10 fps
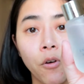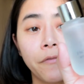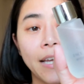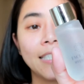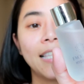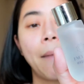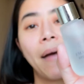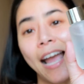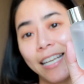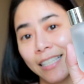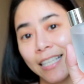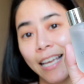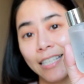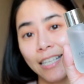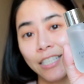ตัว Face Lab Hydrating
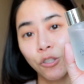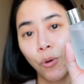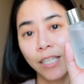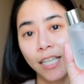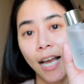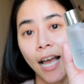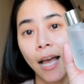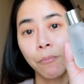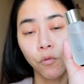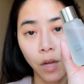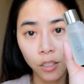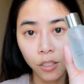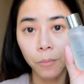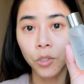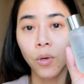Essence ตัวนี้นะคะ ปุ่นว่าก็
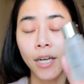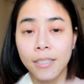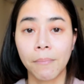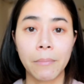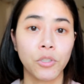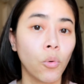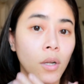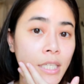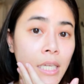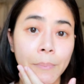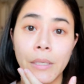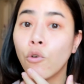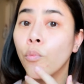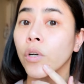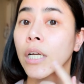ตอบโจทย์นะสำหรับช่วงที่ผิ
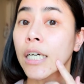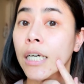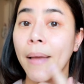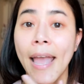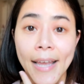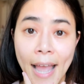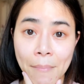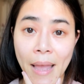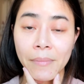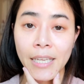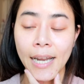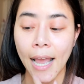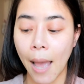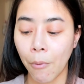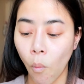วปุ่นเห่อแพ้ง่ายแบบนี้นะ
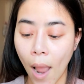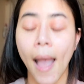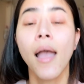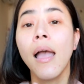คะ เพราะว่า